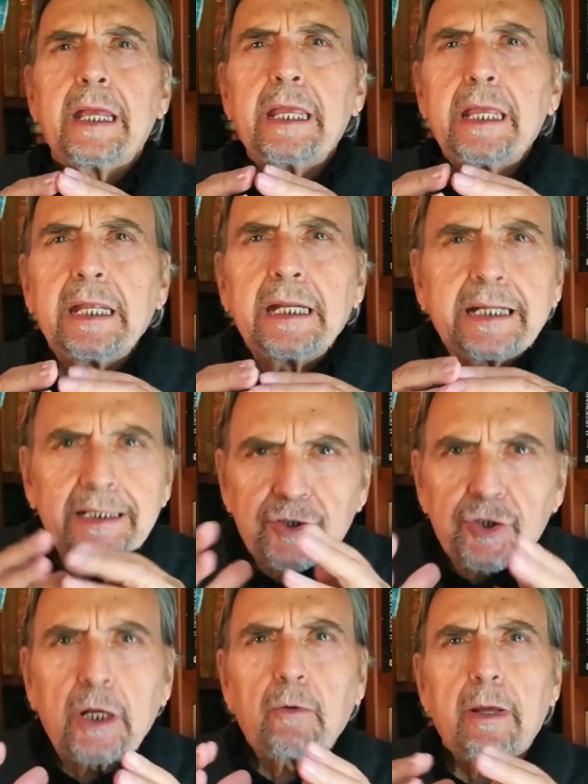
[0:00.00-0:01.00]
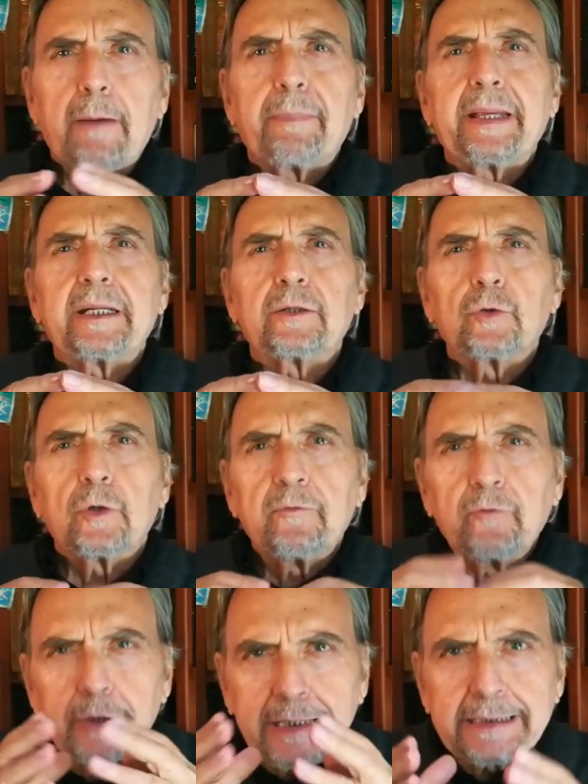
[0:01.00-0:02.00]
e il cancello è aperto e
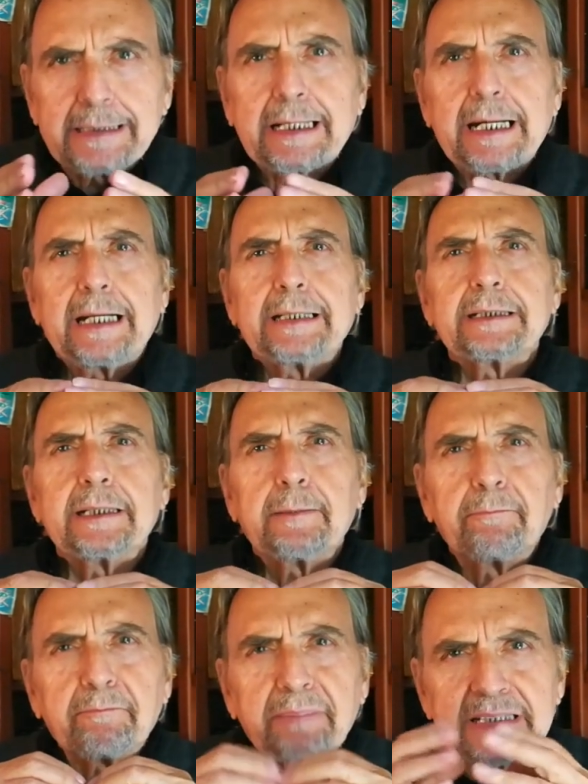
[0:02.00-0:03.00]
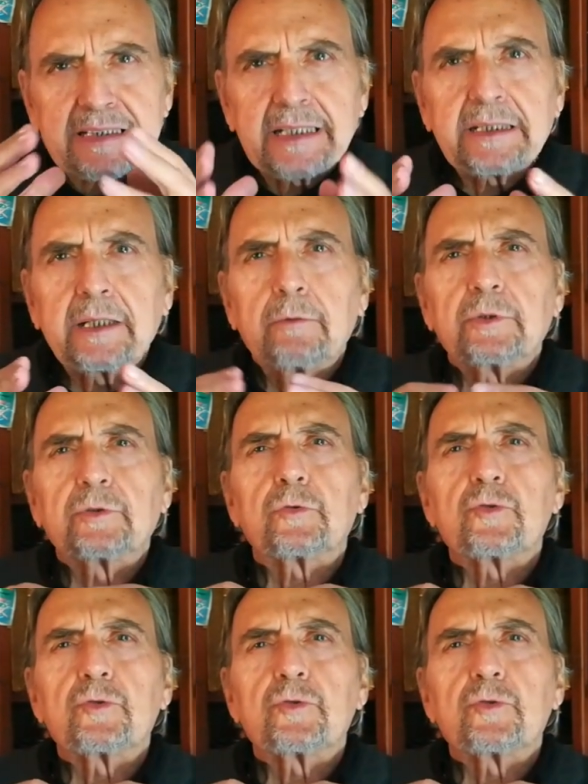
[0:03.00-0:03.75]
voi entrate e passate in questo